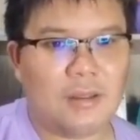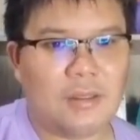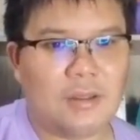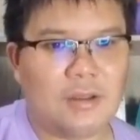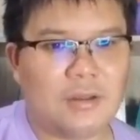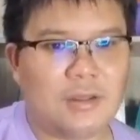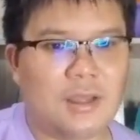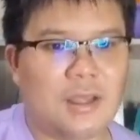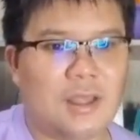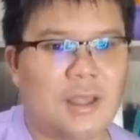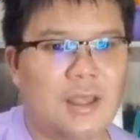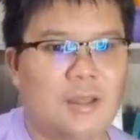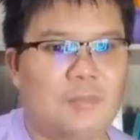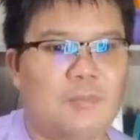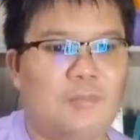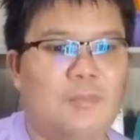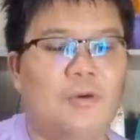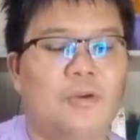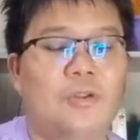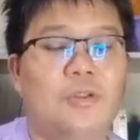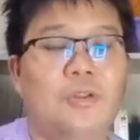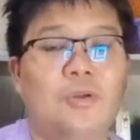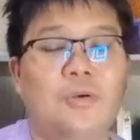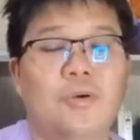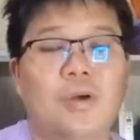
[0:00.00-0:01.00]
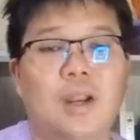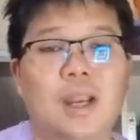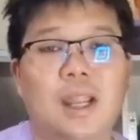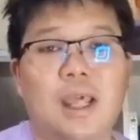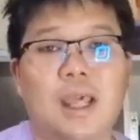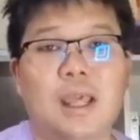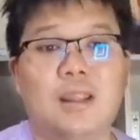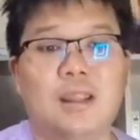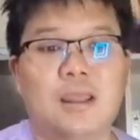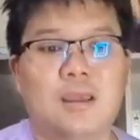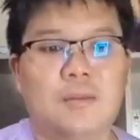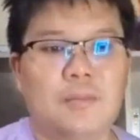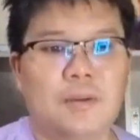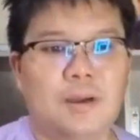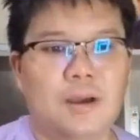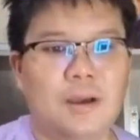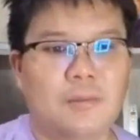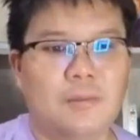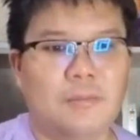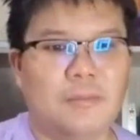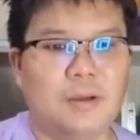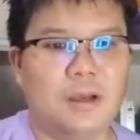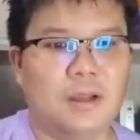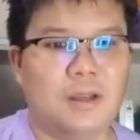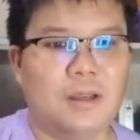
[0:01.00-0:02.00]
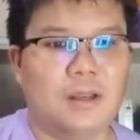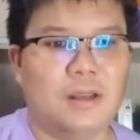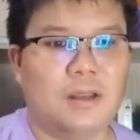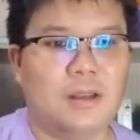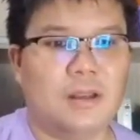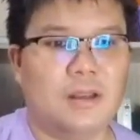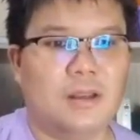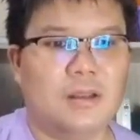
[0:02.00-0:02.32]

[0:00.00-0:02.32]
ซึ่งจะเห็นผลตัวเลขที่เพิ่มขึ้น